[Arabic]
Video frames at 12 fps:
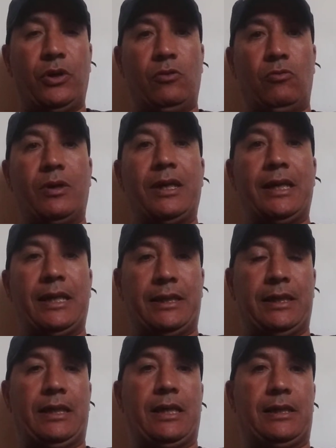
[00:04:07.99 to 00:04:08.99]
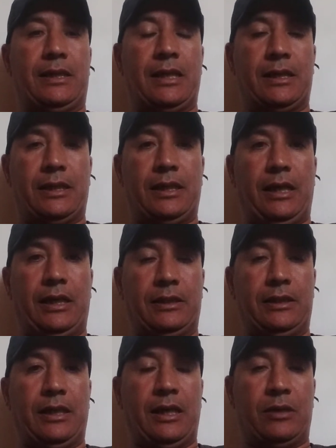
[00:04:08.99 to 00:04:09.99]
والتي لا زالت إلى حد
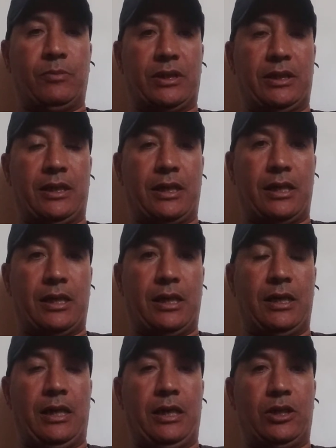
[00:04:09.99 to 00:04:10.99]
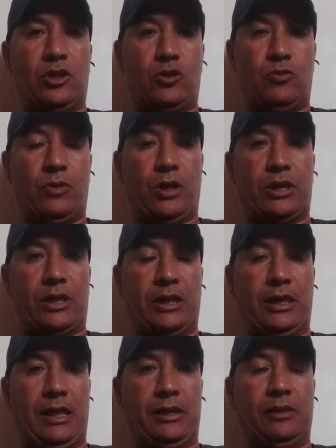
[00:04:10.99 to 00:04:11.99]
الآن مصدر العيش والرزق
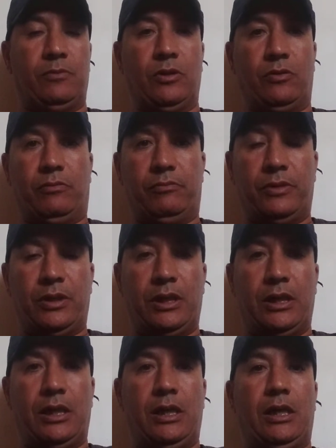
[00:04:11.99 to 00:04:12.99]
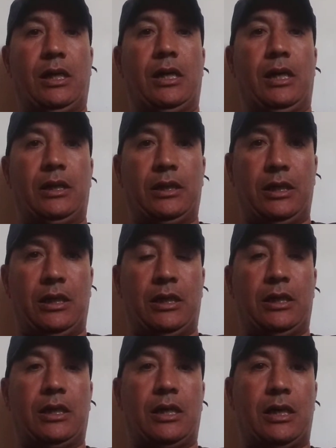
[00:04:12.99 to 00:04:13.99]
للعديد منهم هذه
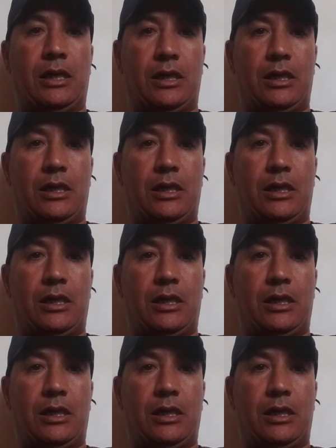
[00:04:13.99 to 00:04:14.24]
هي